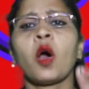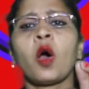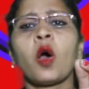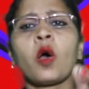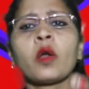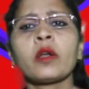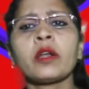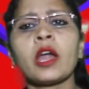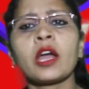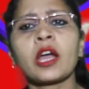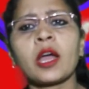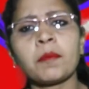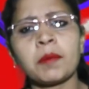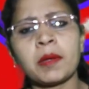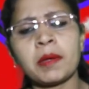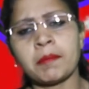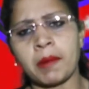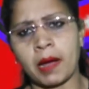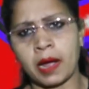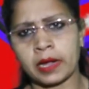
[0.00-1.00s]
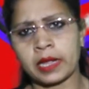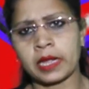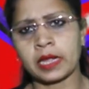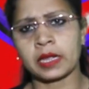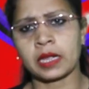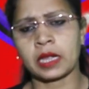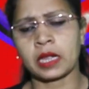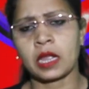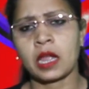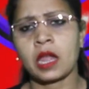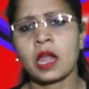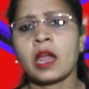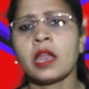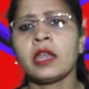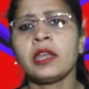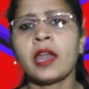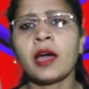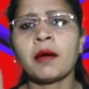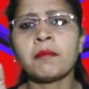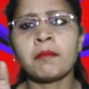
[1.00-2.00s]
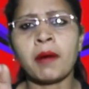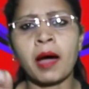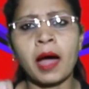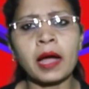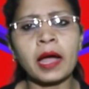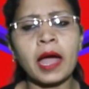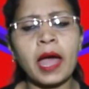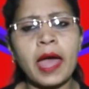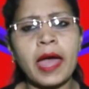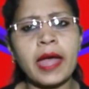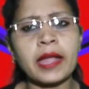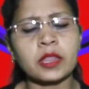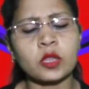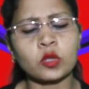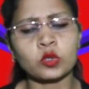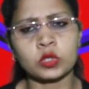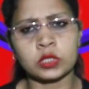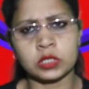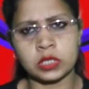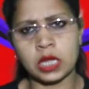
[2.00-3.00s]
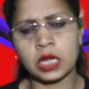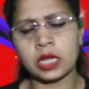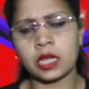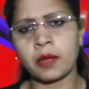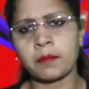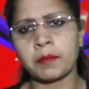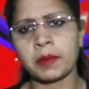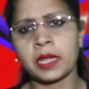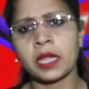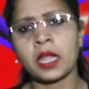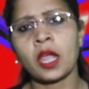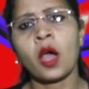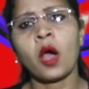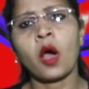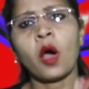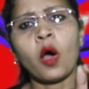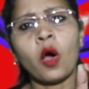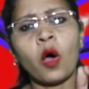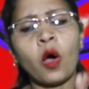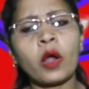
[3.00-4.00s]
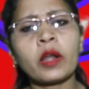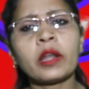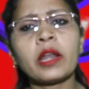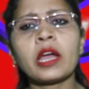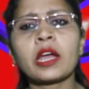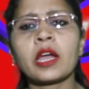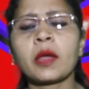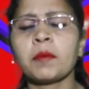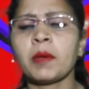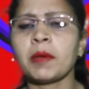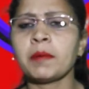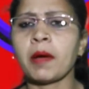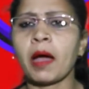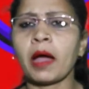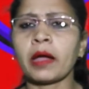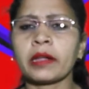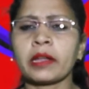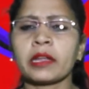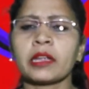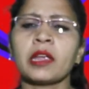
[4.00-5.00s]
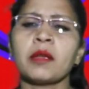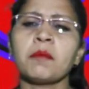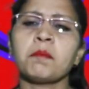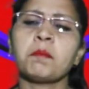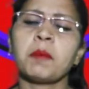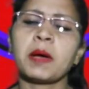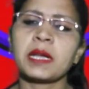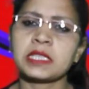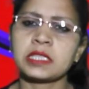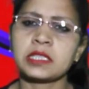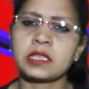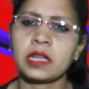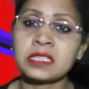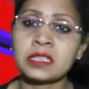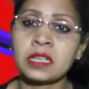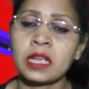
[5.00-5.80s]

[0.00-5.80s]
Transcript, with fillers: और ना कभी मांगेंगे ना मांगा है तुझसे कभी और ना कभी मांगेंगे बस